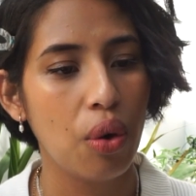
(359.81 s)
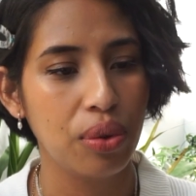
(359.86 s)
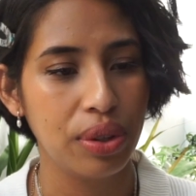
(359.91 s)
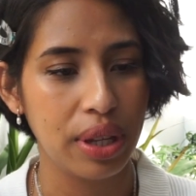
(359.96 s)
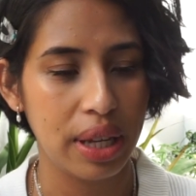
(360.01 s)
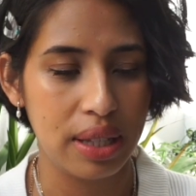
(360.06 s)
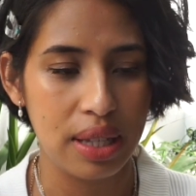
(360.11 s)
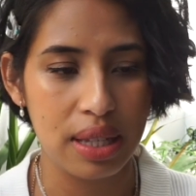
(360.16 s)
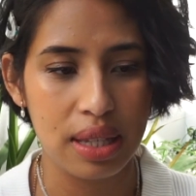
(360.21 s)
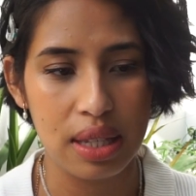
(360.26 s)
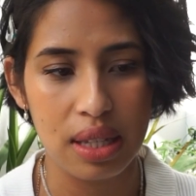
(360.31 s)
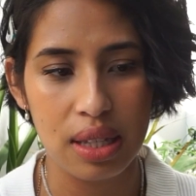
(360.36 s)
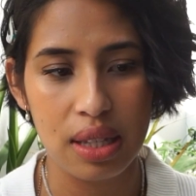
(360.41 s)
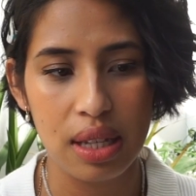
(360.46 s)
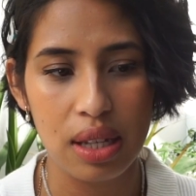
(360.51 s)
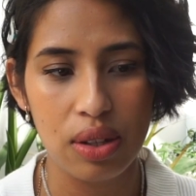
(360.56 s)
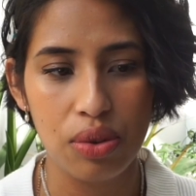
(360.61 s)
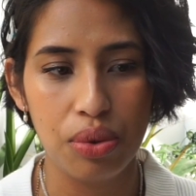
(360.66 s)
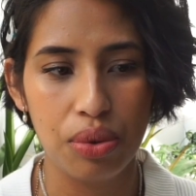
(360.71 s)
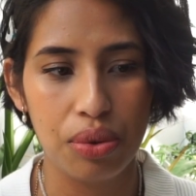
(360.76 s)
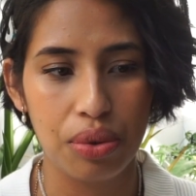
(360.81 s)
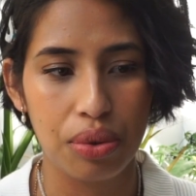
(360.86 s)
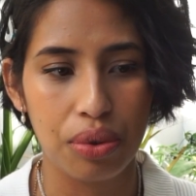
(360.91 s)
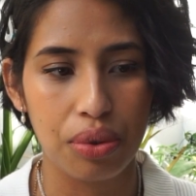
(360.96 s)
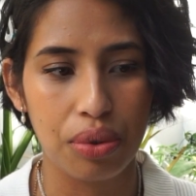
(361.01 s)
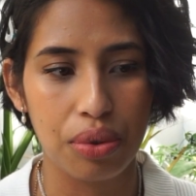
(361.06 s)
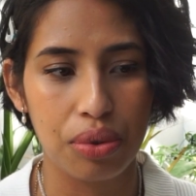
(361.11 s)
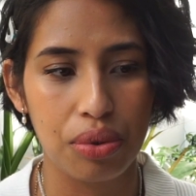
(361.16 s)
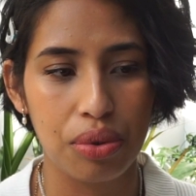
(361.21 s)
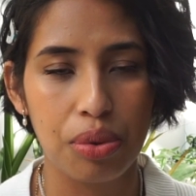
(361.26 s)
on a décidé
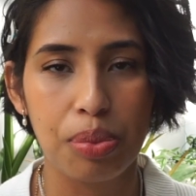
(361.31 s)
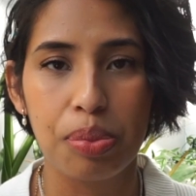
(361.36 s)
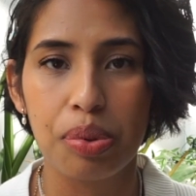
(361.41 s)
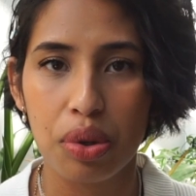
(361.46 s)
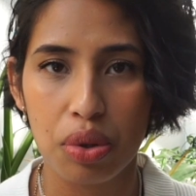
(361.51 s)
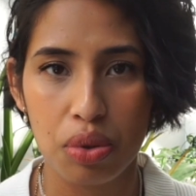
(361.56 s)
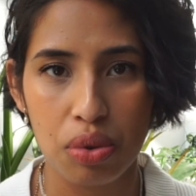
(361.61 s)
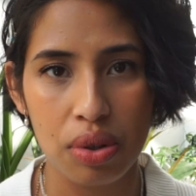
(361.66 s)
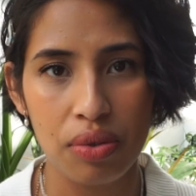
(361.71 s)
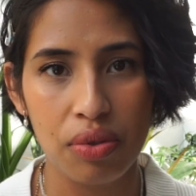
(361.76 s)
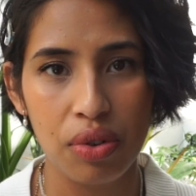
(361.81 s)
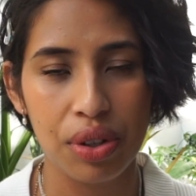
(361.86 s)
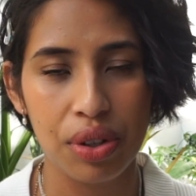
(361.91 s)
de, poursuivre